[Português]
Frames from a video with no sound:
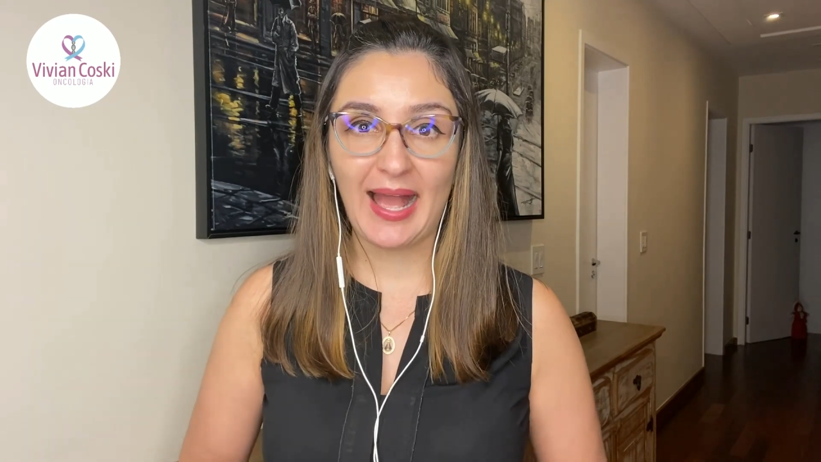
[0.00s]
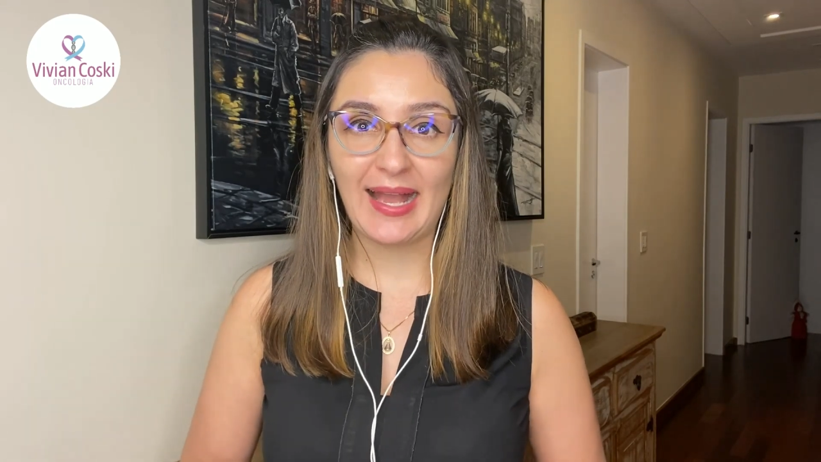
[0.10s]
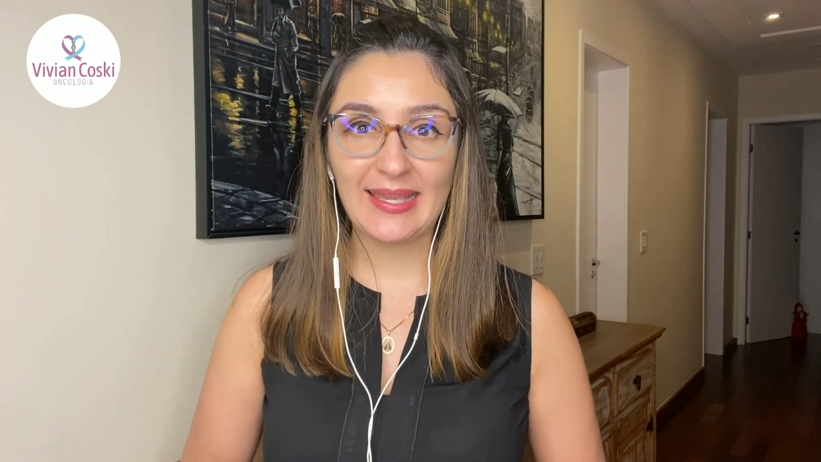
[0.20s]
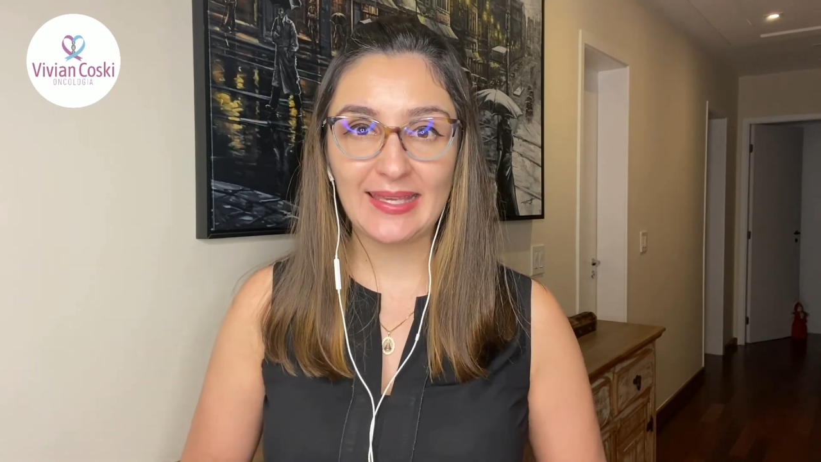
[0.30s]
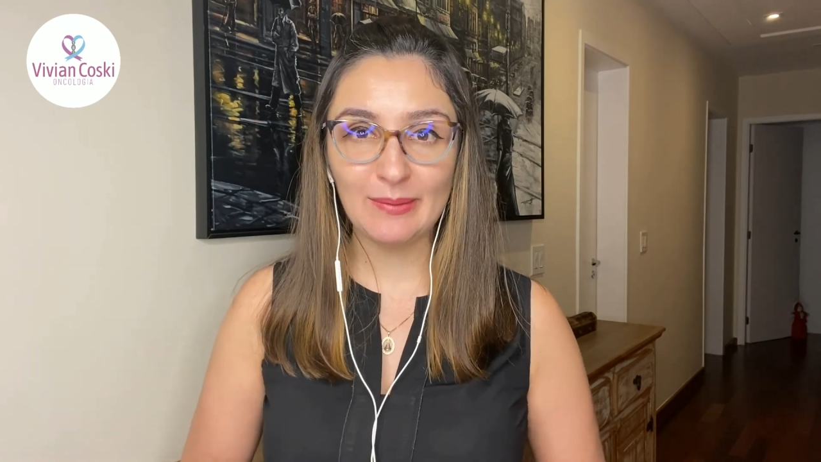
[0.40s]

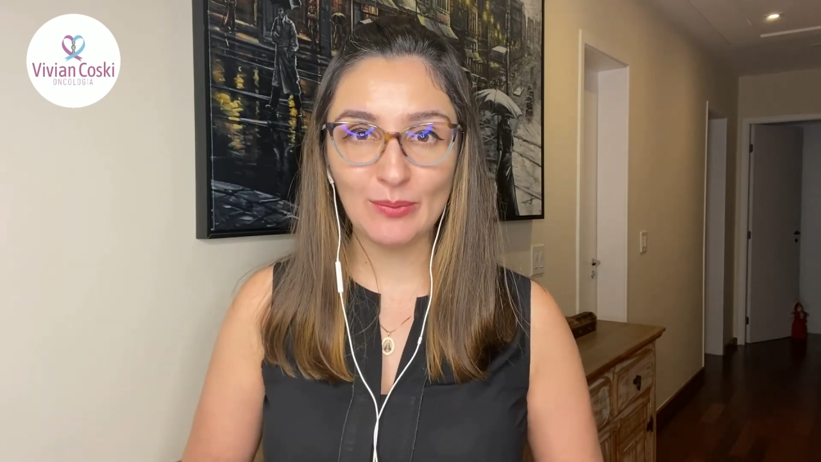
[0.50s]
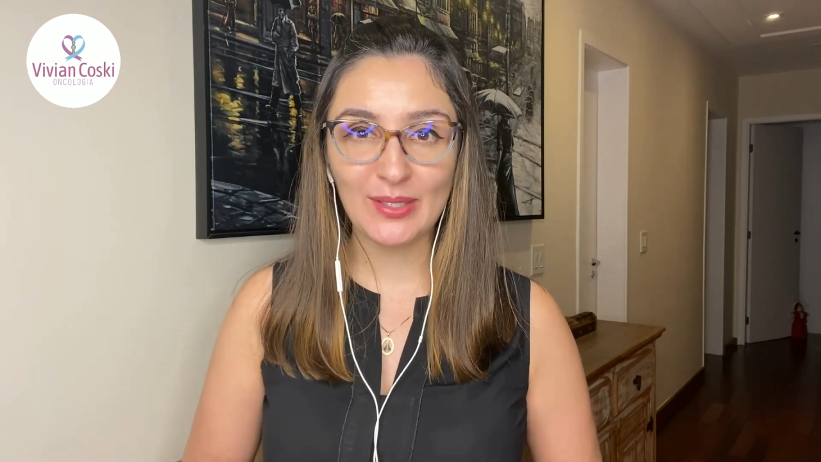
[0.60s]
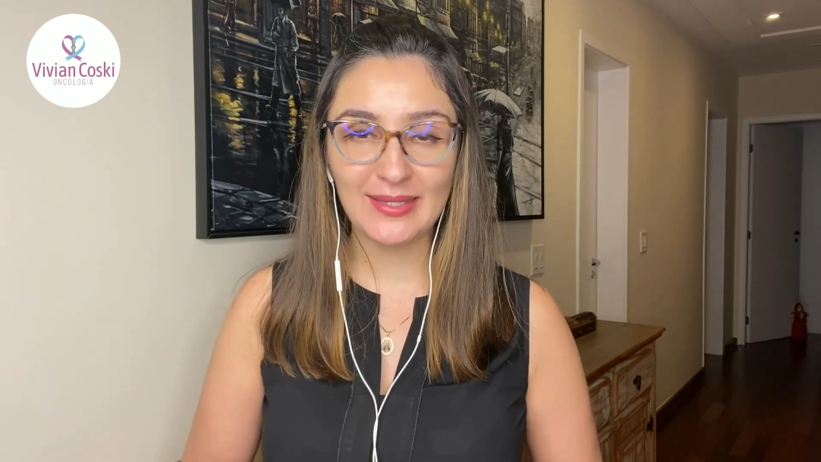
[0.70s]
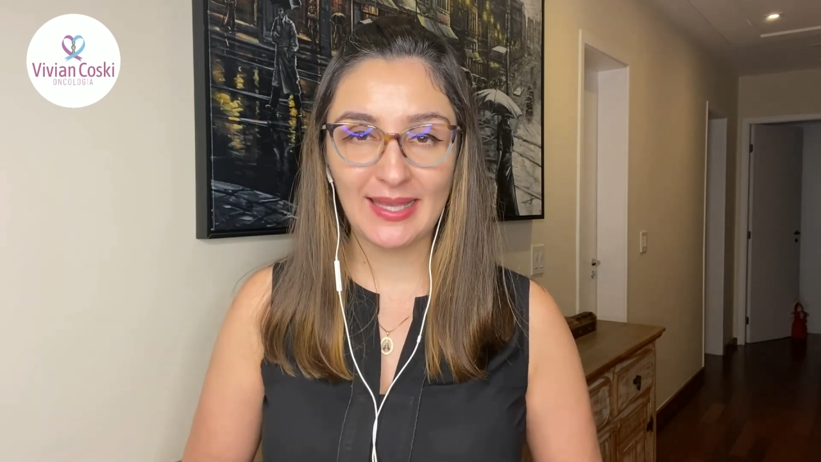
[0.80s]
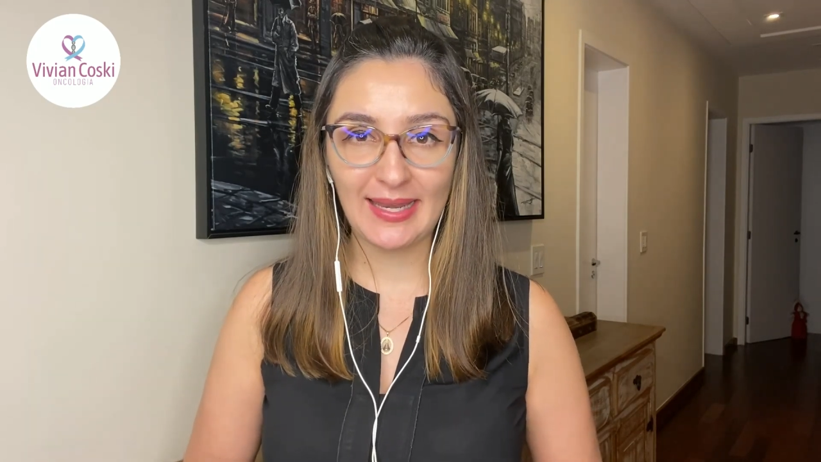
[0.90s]
a
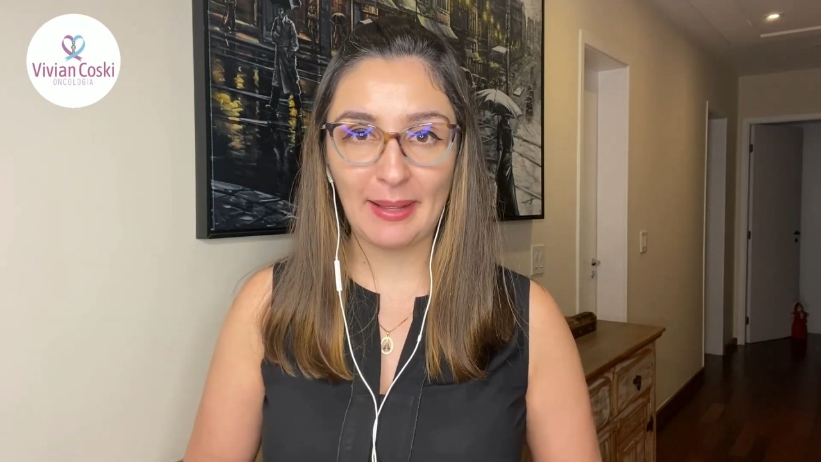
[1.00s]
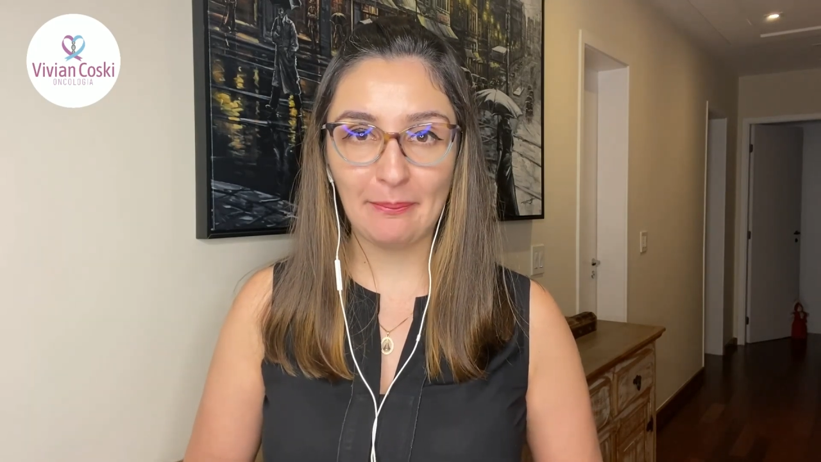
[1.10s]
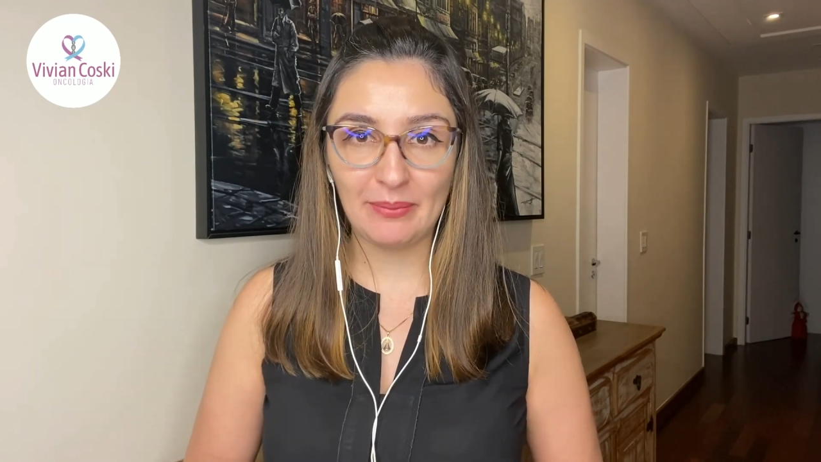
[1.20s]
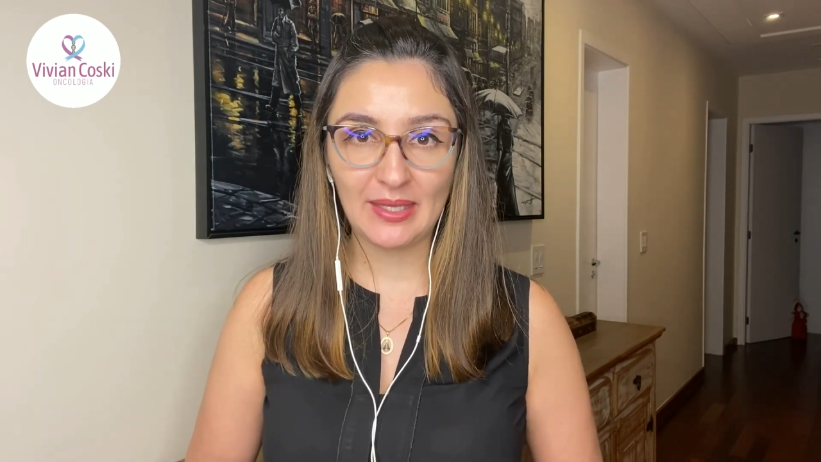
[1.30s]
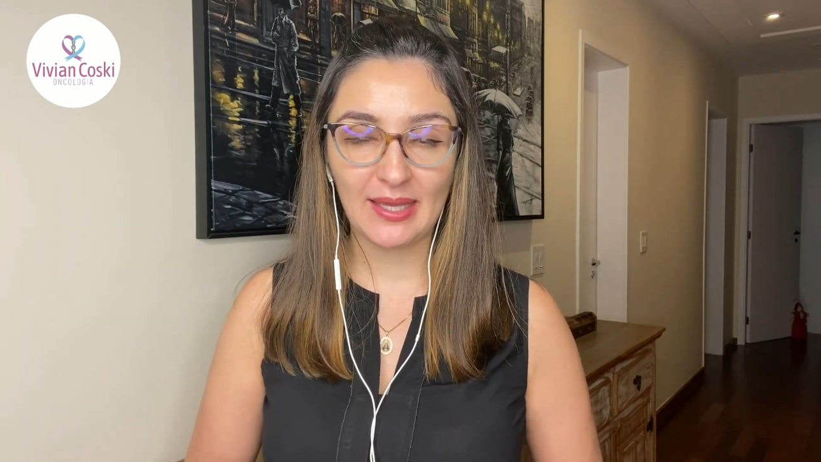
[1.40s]

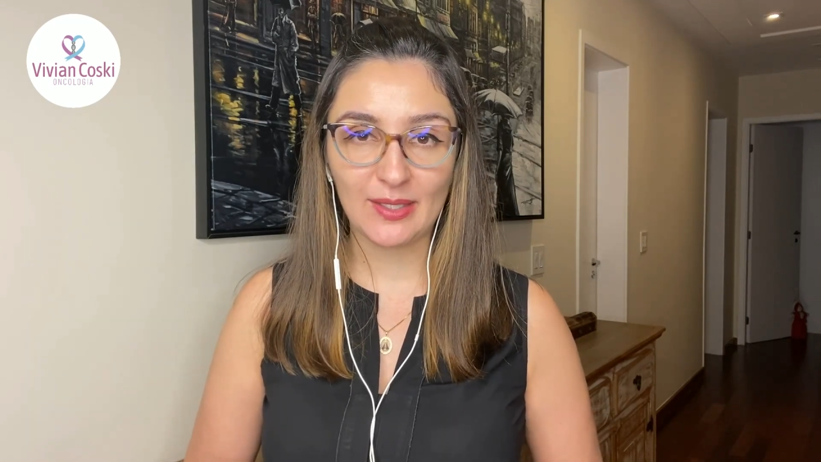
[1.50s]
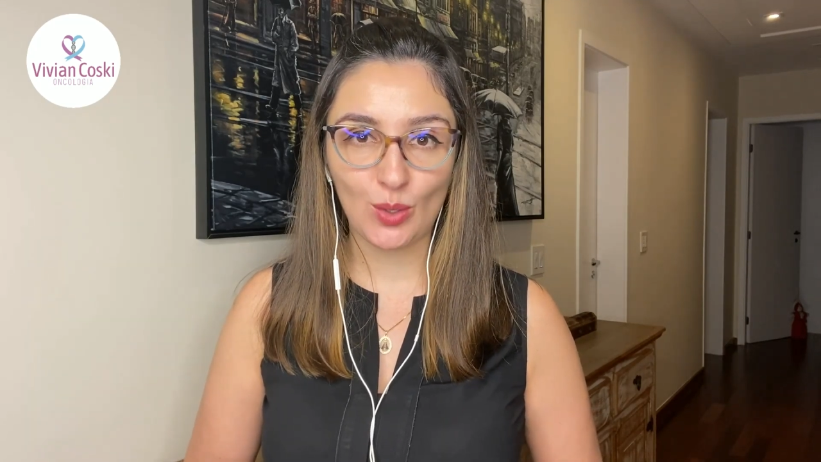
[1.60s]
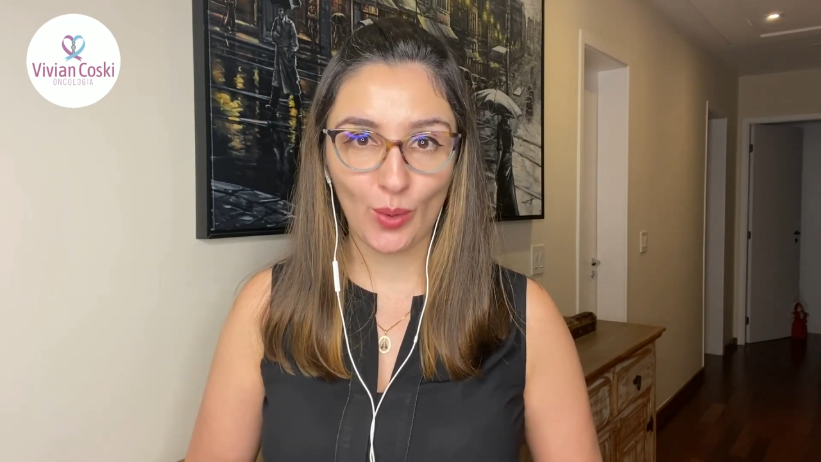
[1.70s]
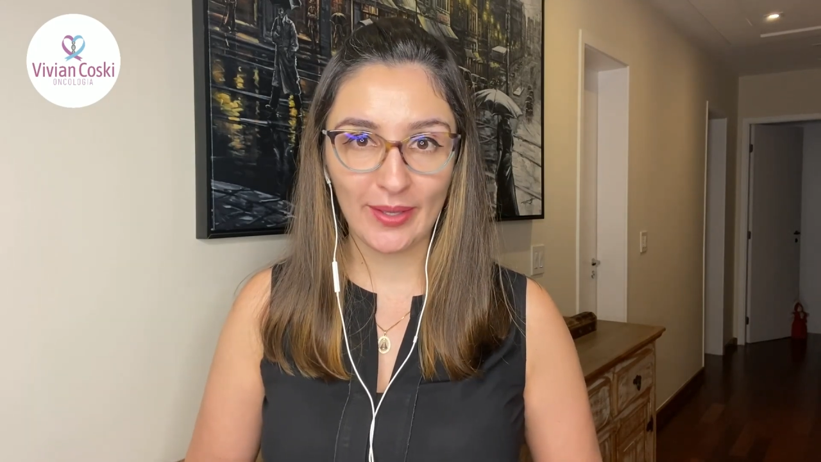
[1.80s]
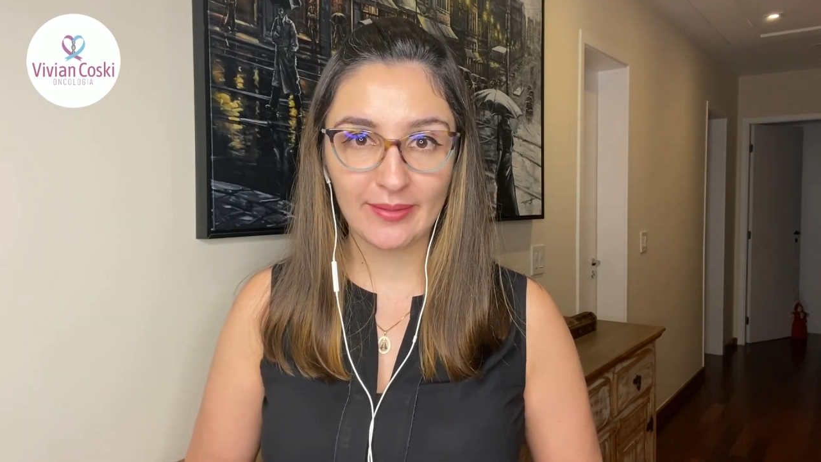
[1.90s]
quimioterapia
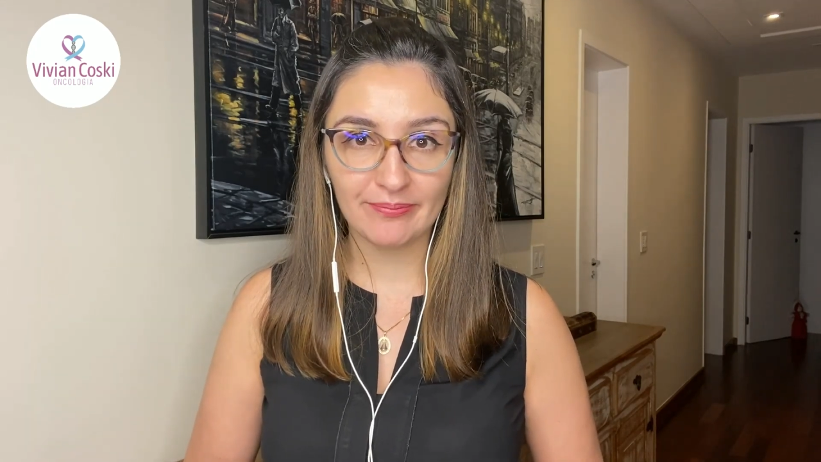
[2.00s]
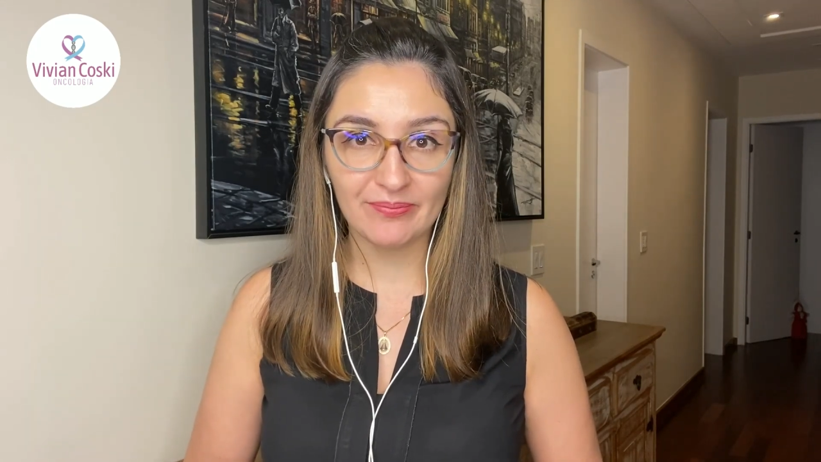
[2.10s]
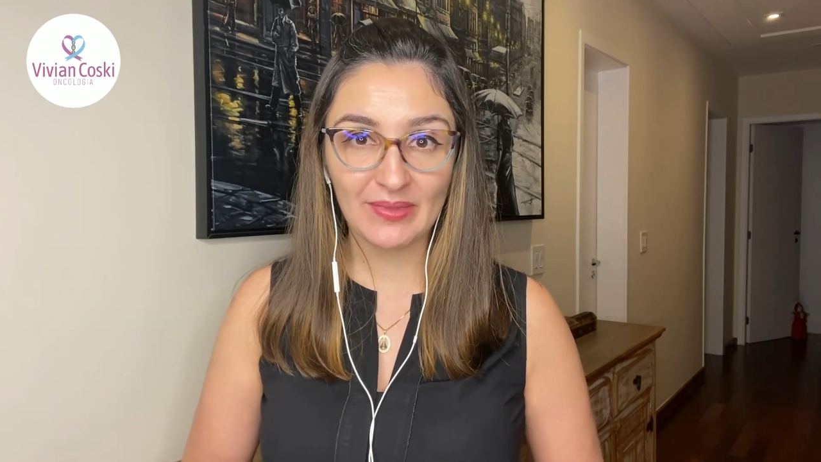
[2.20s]
dói?